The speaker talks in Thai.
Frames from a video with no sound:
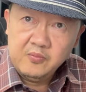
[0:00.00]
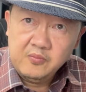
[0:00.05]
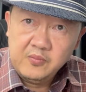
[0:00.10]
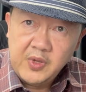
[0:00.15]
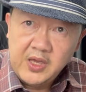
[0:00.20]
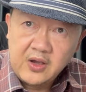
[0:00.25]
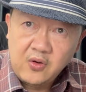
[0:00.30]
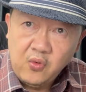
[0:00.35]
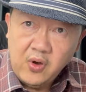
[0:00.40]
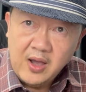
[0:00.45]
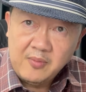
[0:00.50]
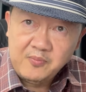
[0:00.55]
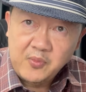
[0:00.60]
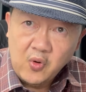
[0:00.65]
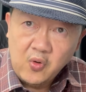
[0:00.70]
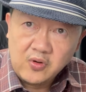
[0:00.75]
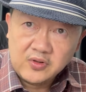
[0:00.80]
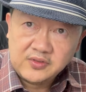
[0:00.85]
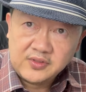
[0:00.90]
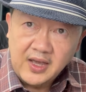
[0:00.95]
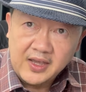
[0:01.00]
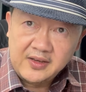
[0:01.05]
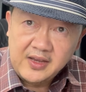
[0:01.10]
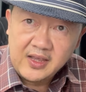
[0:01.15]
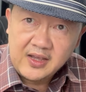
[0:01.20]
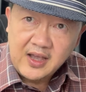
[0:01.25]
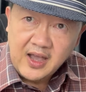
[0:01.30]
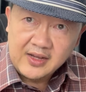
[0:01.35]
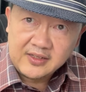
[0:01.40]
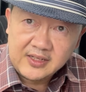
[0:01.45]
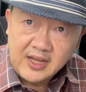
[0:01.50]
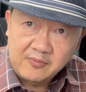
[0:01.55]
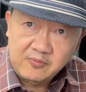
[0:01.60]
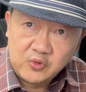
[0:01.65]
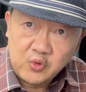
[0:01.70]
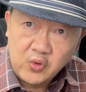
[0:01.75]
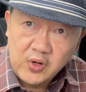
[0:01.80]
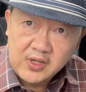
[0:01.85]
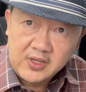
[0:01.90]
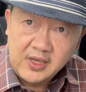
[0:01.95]
มีความโปร่งใสในการทำ
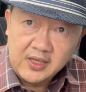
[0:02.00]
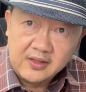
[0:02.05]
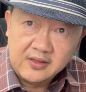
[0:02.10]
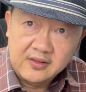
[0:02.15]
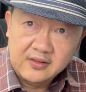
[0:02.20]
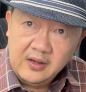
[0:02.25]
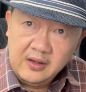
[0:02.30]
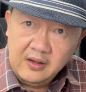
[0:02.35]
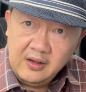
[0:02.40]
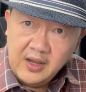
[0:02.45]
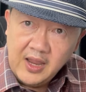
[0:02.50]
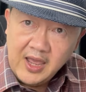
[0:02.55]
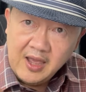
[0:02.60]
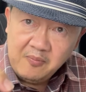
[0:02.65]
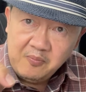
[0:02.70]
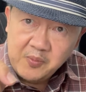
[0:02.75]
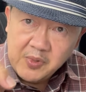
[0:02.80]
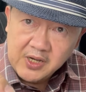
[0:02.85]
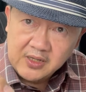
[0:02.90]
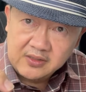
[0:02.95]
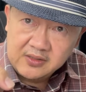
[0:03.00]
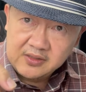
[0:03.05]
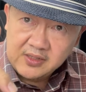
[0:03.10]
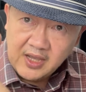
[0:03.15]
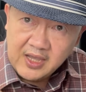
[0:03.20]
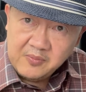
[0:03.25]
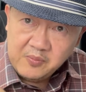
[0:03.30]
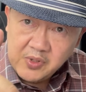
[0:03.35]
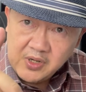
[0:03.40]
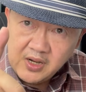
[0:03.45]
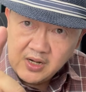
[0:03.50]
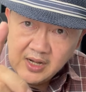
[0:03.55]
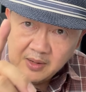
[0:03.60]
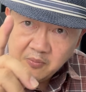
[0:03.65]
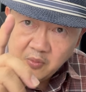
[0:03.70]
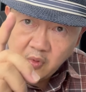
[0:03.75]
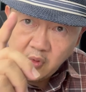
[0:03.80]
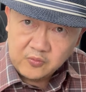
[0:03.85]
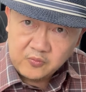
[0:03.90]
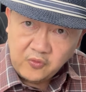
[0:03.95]
ธุรกิจและเปิดใจเพื่อรับ
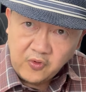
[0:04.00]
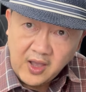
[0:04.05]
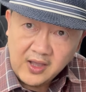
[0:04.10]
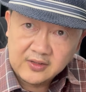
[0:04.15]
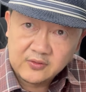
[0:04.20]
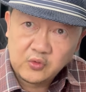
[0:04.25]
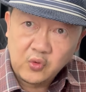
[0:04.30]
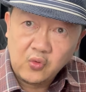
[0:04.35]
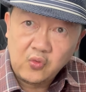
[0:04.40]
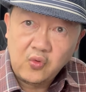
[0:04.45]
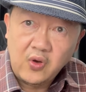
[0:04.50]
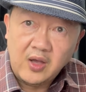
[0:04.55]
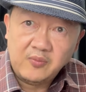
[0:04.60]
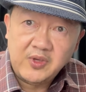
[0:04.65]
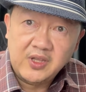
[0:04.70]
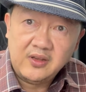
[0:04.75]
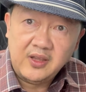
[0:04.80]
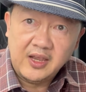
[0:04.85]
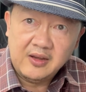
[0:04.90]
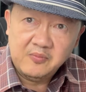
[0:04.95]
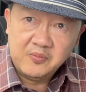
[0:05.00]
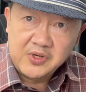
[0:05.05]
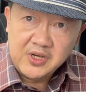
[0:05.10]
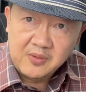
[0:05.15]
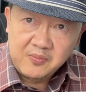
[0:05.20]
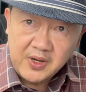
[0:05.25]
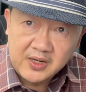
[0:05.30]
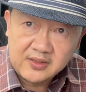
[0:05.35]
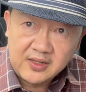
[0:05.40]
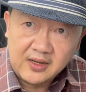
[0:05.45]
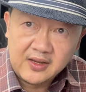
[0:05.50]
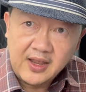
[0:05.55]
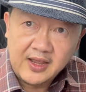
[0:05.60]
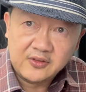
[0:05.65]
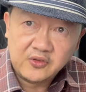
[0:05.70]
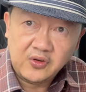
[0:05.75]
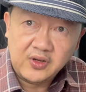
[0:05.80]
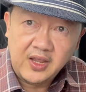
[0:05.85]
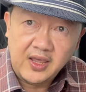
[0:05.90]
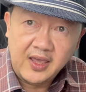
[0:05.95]
ฟังทุกความคิดเห็นเพื่อพัฒนา
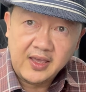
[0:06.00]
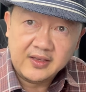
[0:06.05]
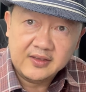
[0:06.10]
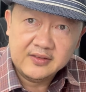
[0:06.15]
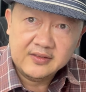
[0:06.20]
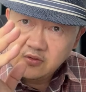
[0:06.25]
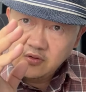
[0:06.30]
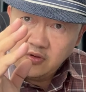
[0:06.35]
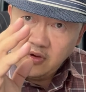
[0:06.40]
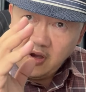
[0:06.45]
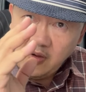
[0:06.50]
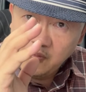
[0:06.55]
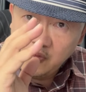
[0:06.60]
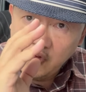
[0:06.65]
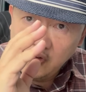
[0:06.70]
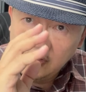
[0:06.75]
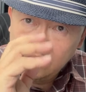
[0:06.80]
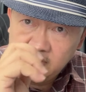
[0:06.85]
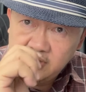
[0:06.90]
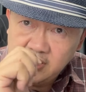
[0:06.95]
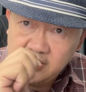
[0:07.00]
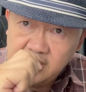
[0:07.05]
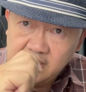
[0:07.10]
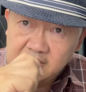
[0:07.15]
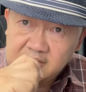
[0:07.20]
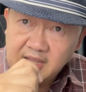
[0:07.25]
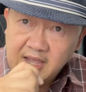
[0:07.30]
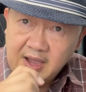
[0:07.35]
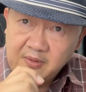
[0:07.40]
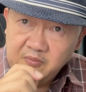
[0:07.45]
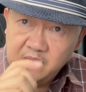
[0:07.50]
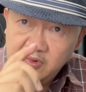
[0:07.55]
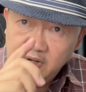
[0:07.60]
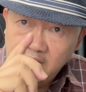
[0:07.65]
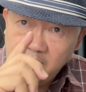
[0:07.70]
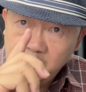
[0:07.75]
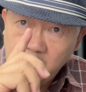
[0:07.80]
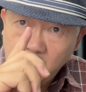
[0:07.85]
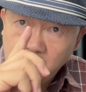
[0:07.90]
ตนเองขอบคุณที่ติดตามแล้วพ